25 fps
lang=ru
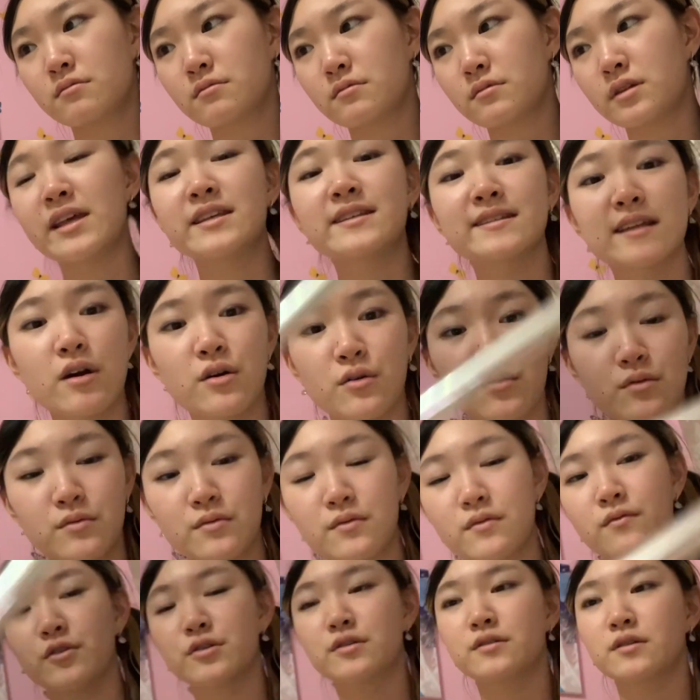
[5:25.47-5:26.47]
Я не знаю,
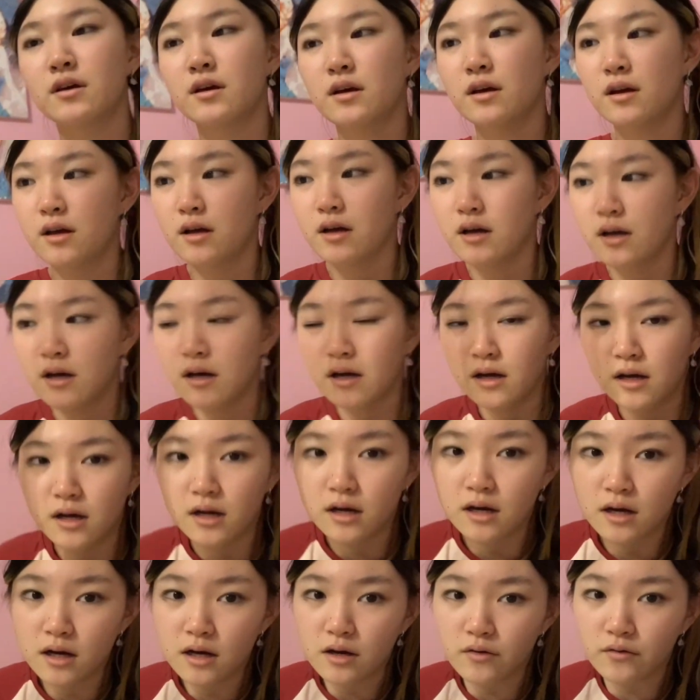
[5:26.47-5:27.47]
вот,
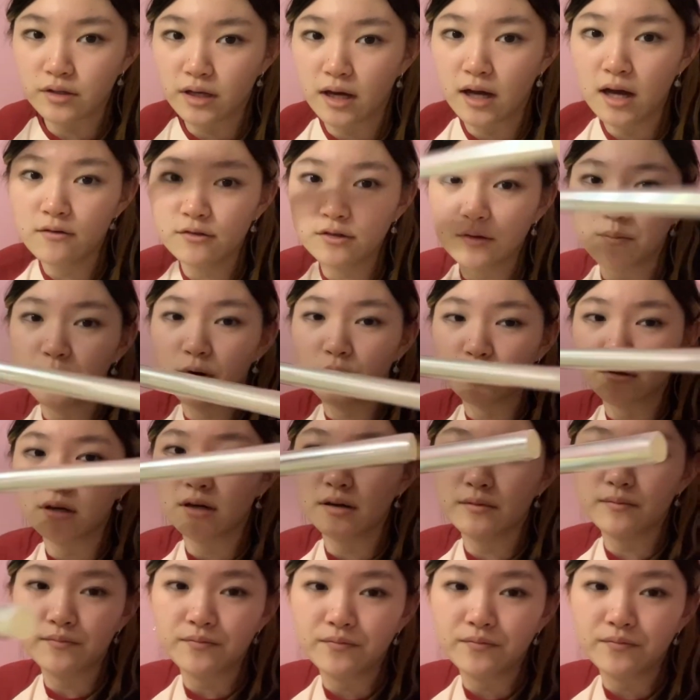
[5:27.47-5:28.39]
вот такая вот пленка.